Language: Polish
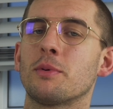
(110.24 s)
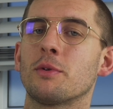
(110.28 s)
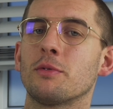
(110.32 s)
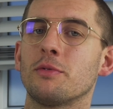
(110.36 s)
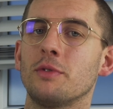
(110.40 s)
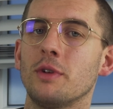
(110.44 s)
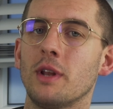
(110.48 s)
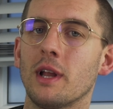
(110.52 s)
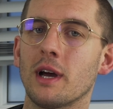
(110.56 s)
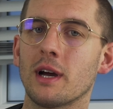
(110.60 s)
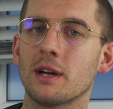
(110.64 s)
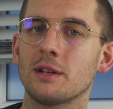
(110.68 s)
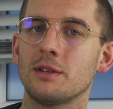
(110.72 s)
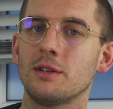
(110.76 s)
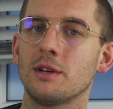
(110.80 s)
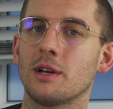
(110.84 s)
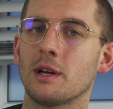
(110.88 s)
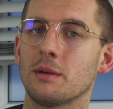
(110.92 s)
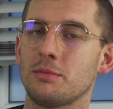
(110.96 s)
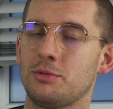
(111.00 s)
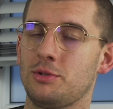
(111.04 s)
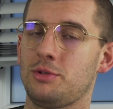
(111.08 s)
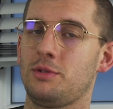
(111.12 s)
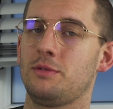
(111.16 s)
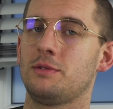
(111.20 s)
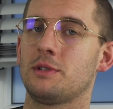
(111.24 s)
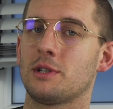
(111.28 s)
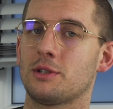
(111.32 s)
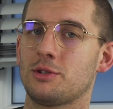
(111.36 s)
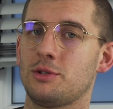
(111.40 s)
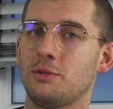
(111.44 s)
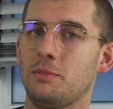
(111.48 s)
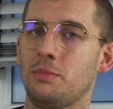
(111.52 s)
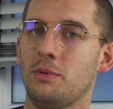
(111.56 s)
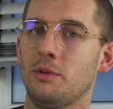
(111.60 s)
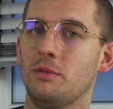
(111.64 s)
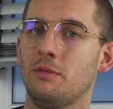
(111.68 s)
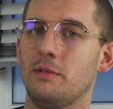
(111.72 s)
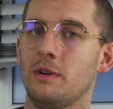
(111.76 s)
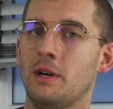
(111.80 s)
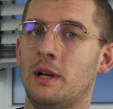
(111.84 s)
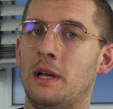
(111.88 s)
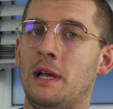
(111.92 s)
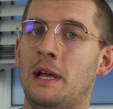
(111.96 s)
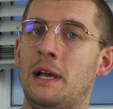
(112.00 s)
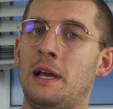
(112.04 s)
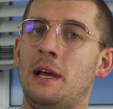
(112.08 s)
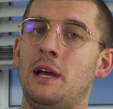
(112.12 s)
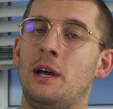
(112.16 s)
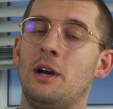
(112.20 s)
profilaktyka przeciwzakrzepowa.
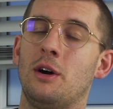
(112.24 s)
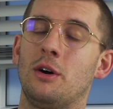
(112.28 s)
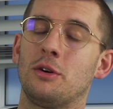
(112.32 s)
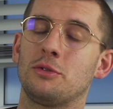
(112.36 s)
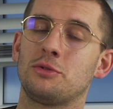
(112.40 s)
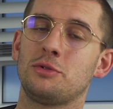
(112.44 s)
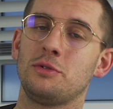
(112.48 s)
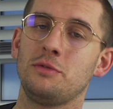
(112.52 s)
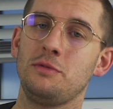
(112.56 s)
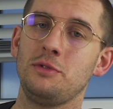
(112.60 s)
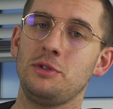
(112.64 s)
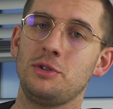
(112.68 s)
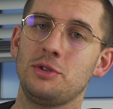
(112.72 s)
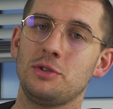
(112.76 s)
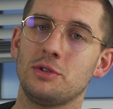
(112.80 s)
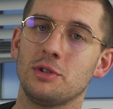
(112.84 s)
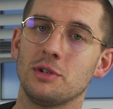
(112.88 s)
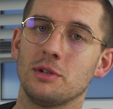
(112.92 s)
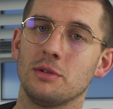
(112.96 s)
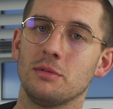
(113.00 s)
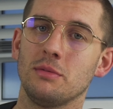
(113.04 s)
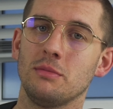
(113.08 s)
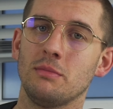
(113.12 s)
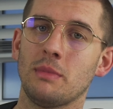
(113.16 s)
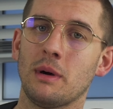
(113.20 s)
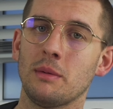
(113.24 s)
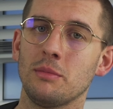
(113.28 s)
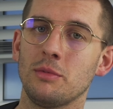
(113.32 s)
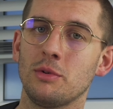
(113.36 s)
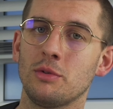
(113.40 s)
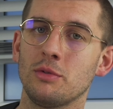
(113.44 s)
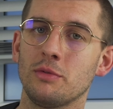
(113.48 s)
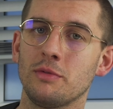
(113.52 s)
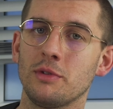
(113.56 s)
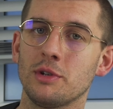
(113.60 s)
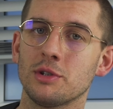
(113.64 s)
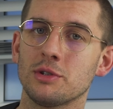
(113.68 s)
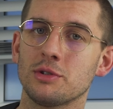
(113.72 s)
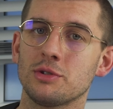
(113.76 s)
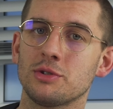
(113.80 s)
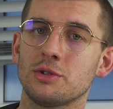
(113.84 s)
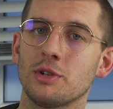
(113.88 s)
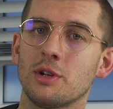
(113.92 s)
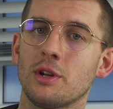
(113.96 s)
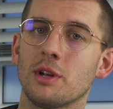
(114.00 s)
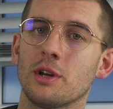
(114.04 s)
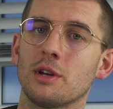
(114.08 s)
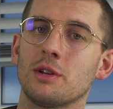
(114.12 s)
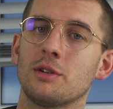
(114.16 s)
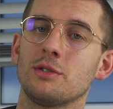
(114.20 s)
Oczywiście mamy również
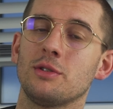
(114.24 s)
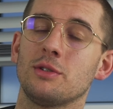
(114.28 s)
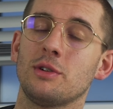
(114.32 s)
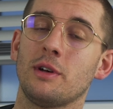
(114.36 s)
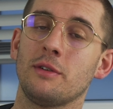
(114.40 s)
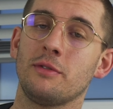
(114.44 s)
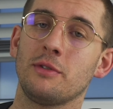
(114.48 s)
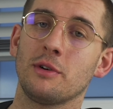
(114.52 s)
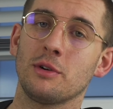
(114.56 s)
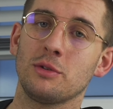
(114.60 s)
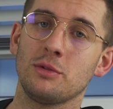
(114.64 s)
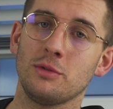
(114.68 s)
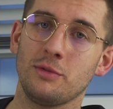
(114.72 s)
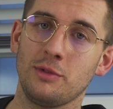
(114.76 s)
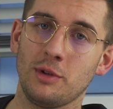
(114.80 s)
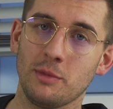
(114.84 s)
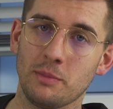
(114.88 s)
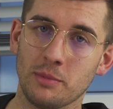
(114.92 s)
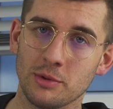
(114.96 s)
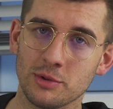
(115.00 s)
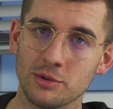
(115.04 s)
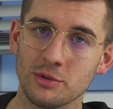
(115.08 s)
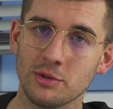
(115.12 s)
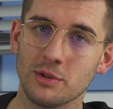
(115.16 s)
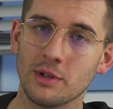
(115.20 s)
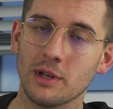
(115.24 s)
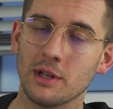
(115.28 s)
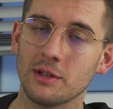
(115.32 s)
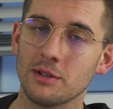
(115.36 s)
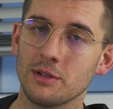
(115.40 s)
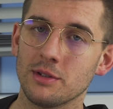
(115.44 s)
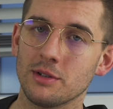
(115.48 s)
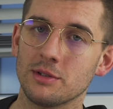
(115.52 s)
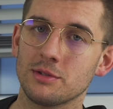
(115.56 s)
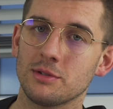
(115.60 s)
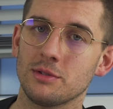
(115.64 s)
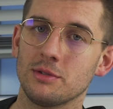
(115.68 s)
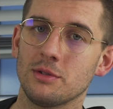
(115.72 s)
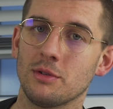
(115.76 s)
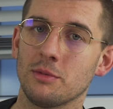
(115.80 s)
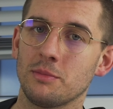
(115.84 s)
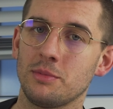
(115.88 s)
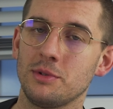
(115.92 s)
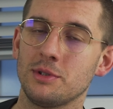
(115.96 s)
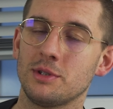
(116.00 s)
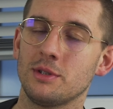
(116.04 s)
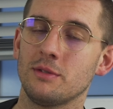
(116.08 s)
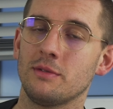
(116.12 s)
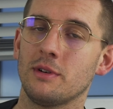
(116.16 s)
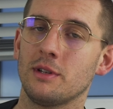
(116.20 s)
szereg efektów niepożądanych
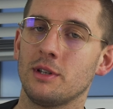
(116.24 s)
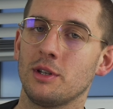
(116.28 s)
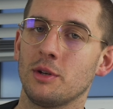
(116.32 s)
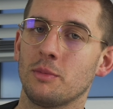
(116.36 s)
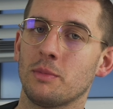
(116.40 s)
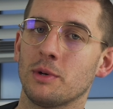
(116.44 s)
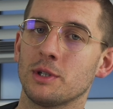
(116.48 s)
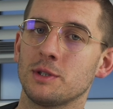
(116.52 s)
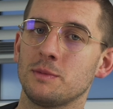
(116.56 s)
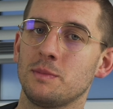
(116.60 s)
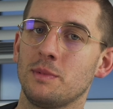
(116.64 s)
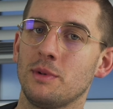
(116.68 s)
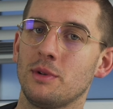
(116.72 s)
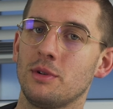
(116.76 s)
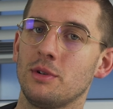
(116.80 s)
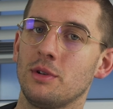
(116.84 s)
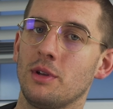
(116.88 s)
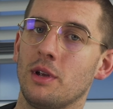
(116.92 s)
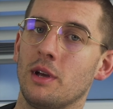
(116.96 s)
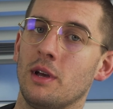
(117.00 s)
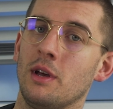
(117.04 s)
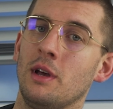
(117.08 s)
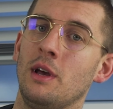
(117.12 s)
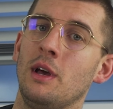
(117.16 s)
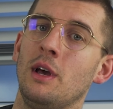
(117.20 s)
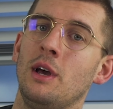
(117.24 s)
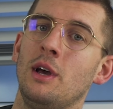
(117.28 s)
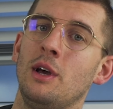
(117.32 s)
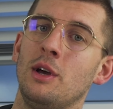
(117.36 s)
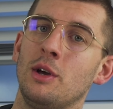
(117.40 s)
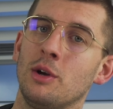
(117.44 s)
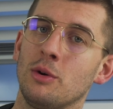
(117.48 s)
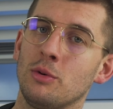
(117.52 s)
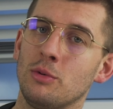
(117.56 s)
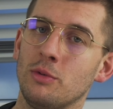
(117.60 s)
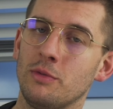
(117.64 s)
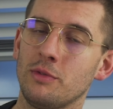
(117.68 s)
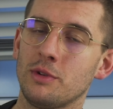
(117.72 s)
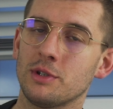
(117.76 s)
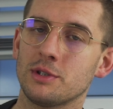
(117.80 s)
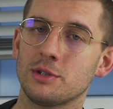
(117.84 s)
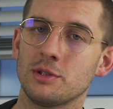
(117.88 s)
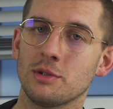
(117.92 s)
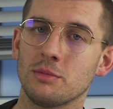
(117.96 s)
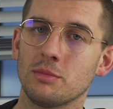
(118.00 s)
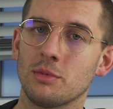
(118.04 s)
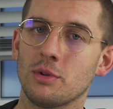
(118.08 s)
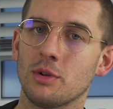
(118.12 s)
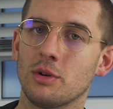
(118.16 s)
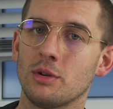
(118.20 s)
opisywanych po aspirynie. Głównie
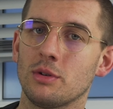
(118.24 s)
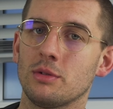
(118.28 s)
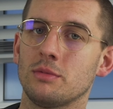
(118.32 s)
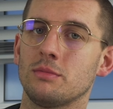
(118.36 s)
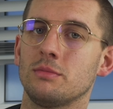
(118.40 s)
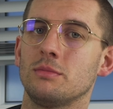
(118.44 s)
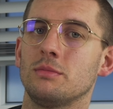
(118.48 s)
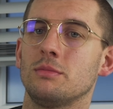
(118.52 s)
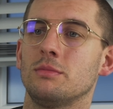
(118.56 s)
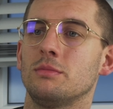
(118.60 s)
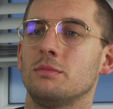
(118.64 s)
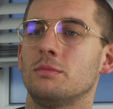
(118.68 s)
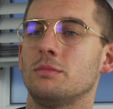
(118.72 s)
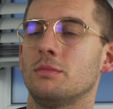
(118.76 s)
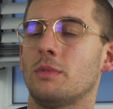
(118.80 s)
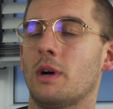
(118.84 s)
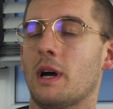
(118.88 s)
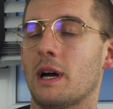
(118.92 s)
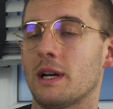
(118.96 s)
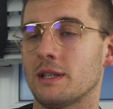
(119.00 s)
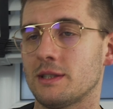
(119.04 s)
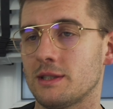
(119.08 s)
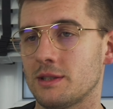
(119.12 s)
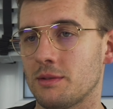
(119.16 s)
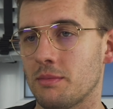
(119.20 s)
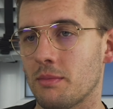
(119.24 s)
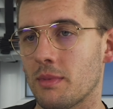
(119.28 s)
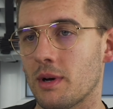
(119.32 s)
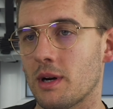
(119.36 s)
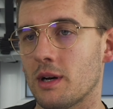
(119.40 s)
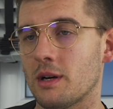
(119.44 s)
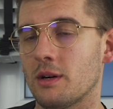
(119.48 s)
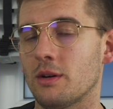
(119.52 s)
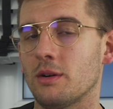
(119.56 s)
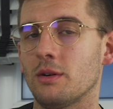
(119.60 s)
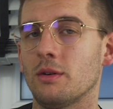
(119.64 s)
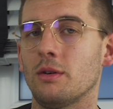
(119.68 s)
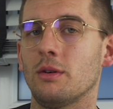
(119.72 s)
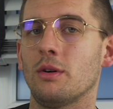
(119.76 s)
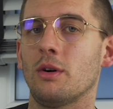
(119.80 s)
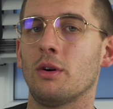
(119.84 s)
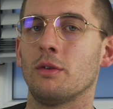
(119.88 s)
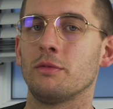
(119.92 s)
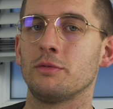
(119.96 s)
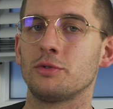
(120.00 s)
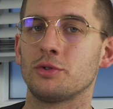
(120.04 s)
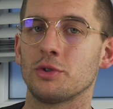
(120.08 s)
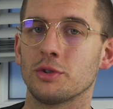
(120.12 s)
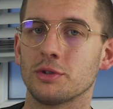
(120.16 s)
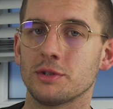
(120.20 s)
są to mm, astma,
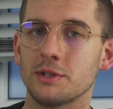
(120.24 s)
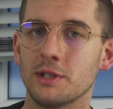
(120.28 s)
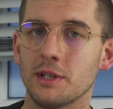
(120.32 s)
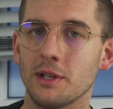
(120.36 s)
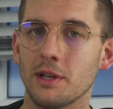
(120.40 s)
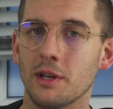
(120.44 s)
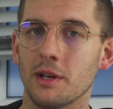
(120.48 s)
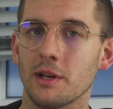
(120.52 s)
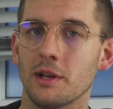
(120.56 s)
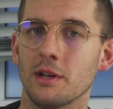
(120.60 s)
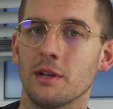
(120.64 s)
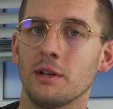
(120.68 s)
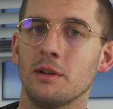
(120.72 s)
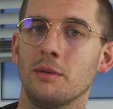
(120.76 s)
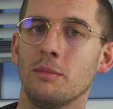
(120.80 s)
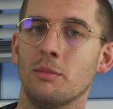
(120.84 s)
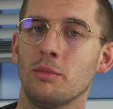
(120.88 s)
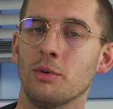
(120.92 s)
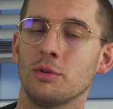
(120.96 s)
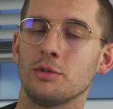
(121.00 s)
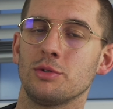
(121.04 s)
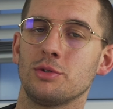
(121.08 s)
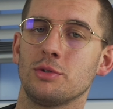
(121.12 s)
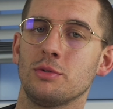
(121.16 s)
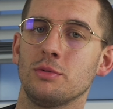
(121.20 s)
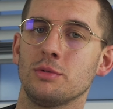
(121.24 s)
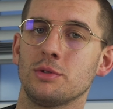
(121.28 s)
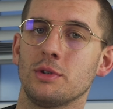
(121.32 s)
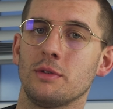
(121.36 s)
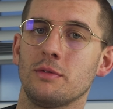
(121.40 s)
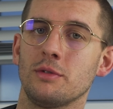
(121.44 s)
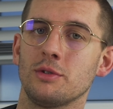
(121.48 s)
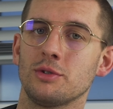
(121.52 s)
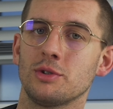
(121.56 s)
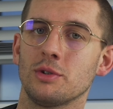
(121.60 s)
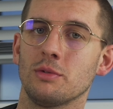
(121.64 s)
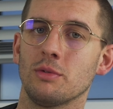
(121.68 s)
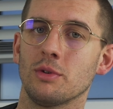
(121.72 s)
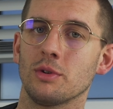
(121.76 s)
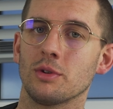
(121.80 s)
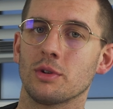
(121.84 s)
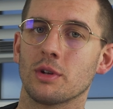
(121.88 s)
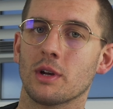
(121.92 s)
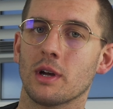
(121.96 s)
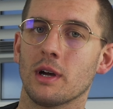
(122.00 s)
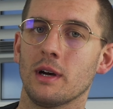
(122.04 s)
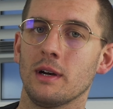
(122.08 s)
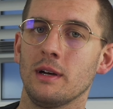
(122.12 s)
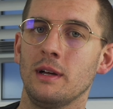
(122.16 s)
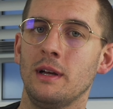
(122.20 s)
owrzodzenie błony śluzowej
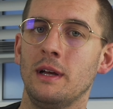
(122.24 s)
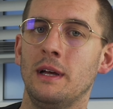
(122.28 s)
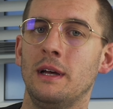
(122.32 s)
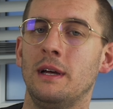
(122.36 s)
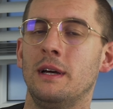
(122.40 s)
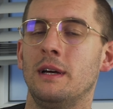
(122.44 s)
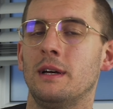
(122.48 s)
żołądka.